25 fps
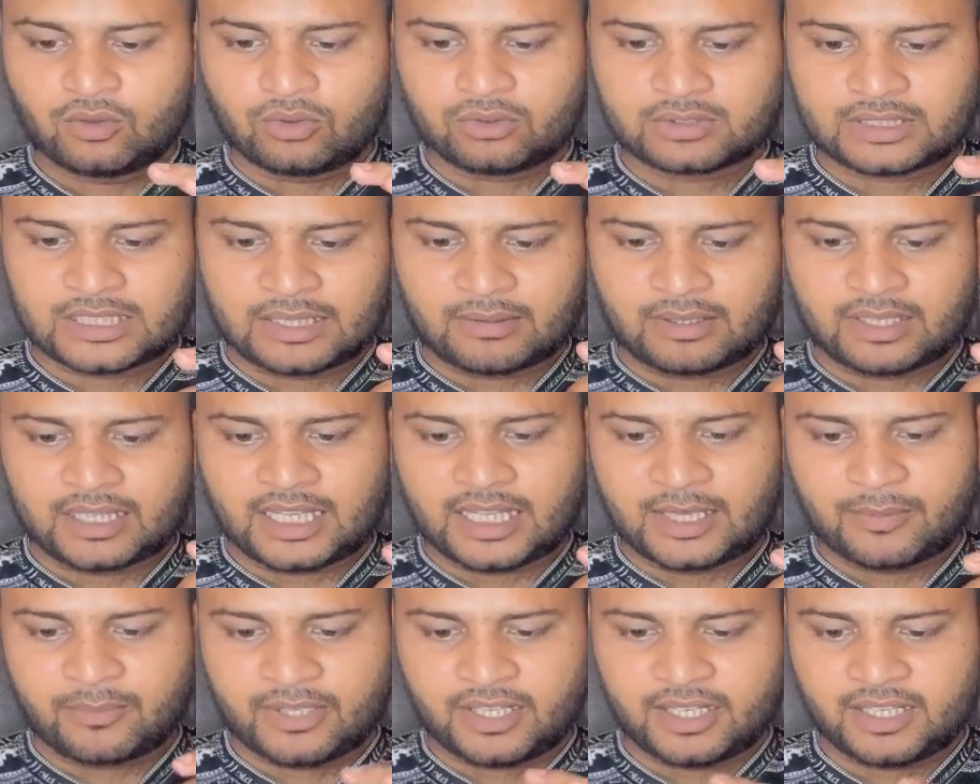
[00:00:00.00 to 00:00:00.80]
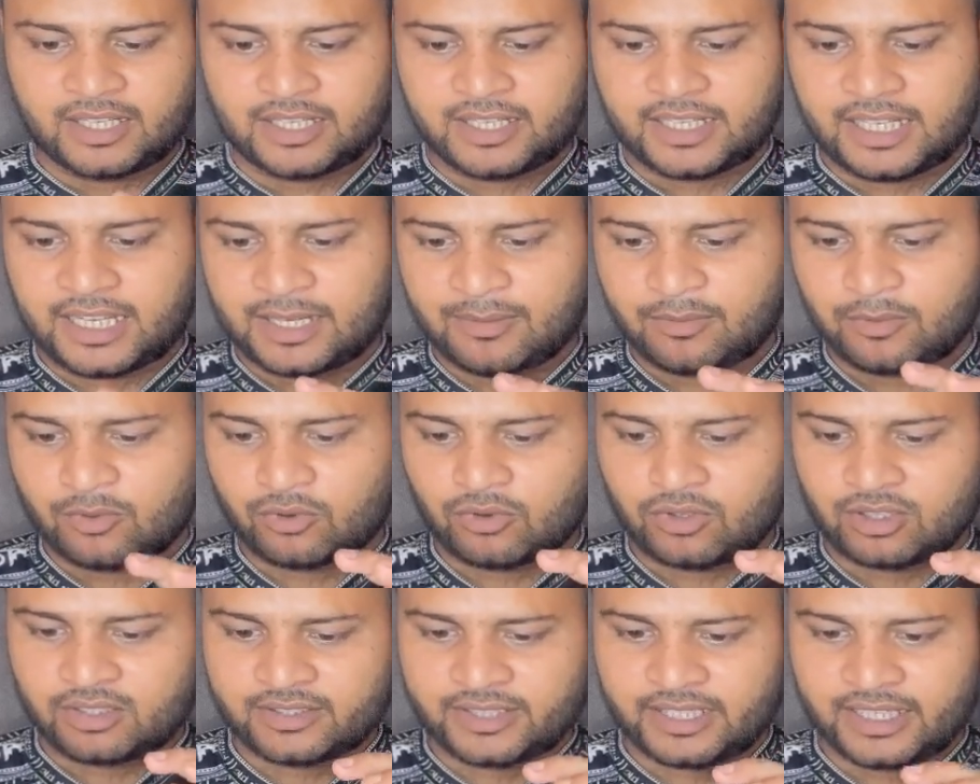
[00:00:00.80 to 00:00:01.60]
उसके बाद एन टाइप
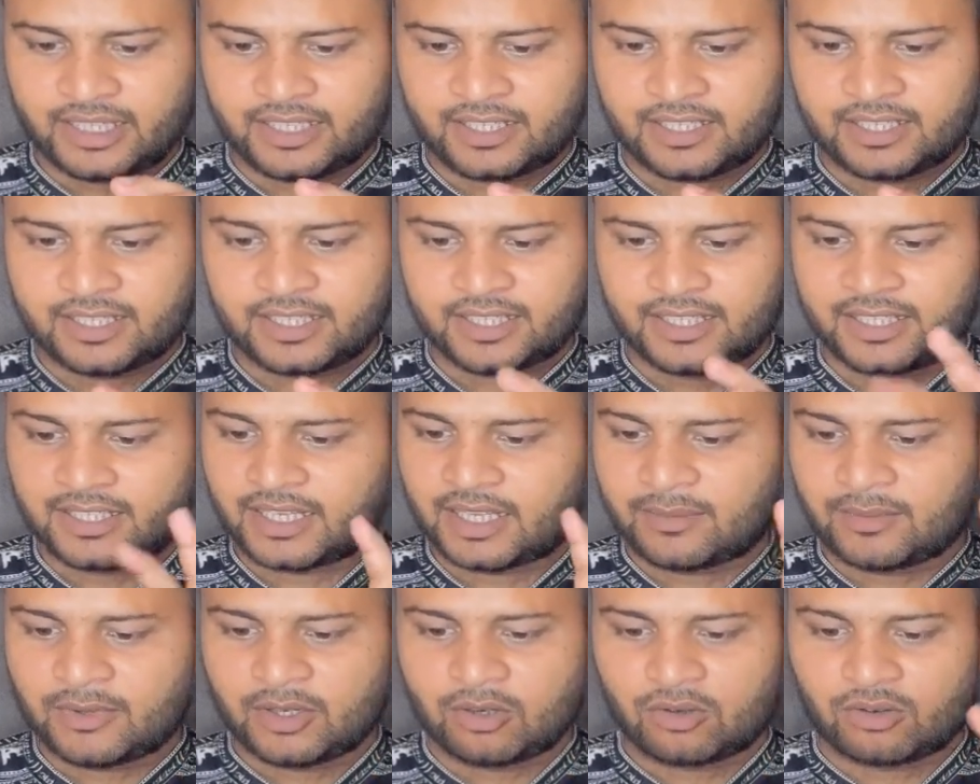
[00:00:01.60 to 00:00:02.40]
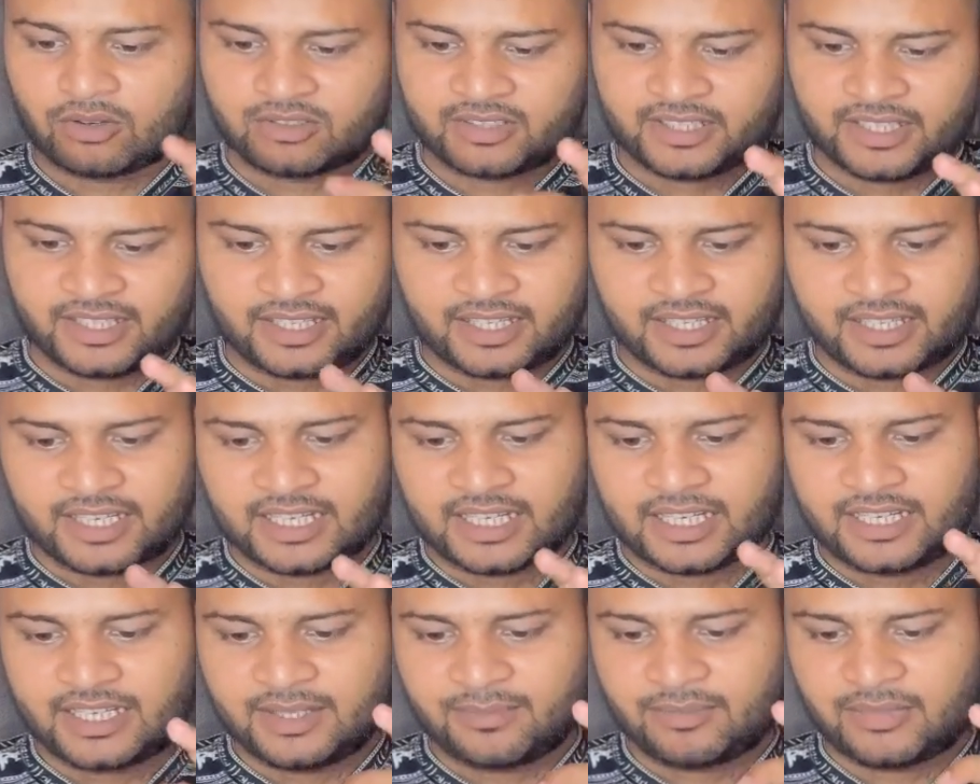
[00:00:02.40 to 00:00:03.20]
नोट सेट ठीक है ये भी नोट सेट
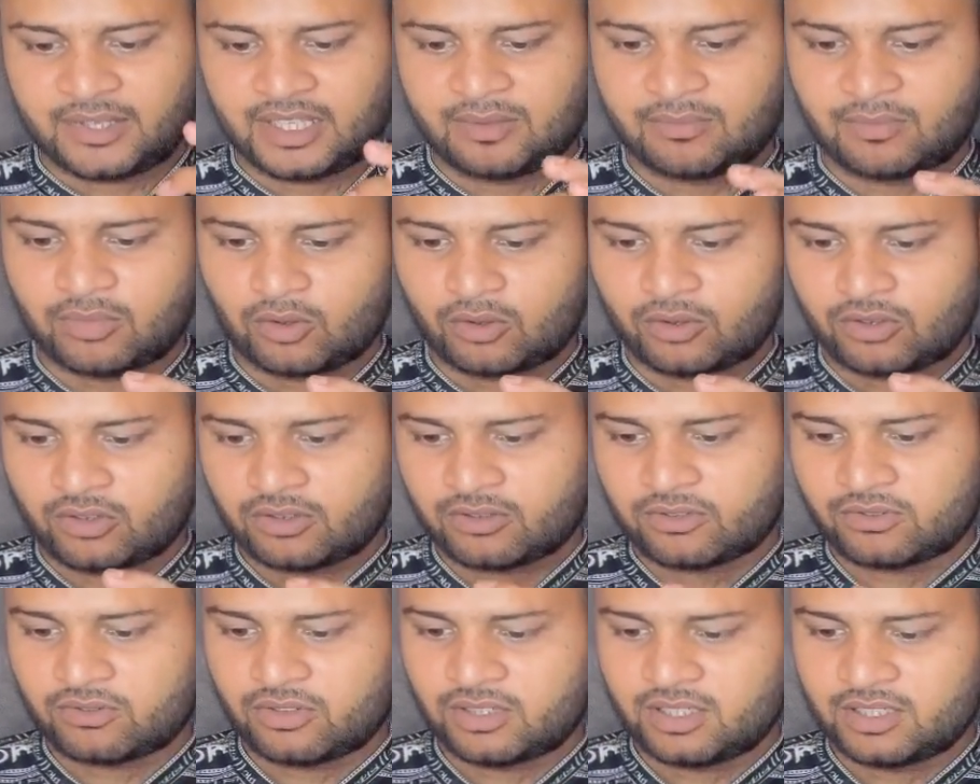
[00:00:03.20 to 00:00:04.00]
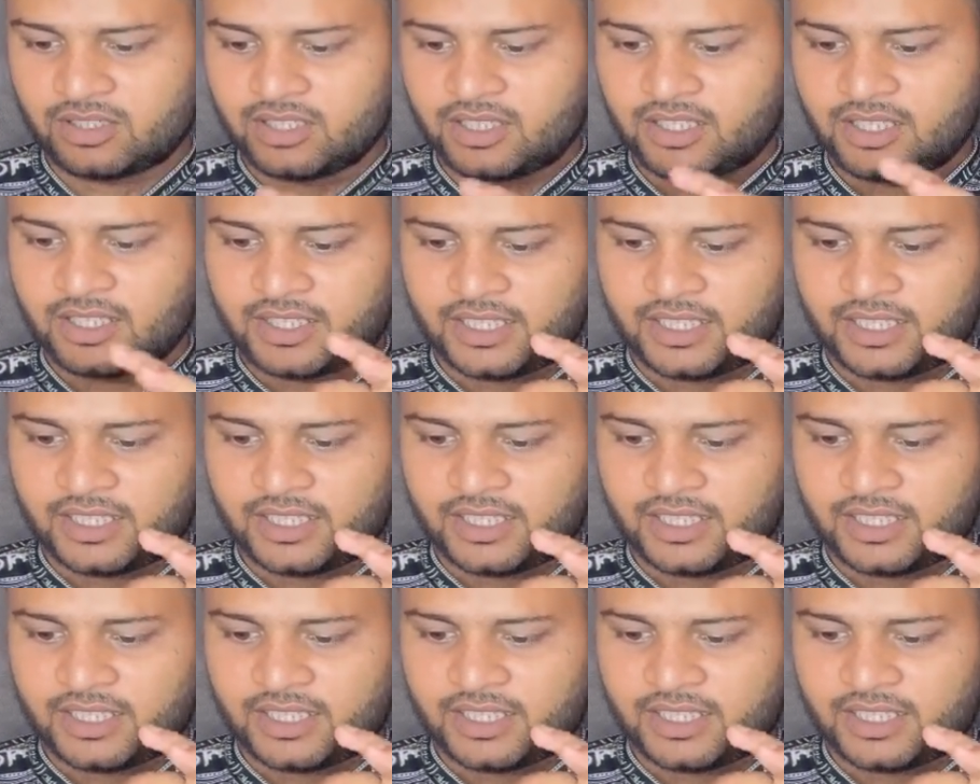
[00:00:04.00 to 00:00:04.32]
रहेगा ए एपीएन प्रोटोकॉल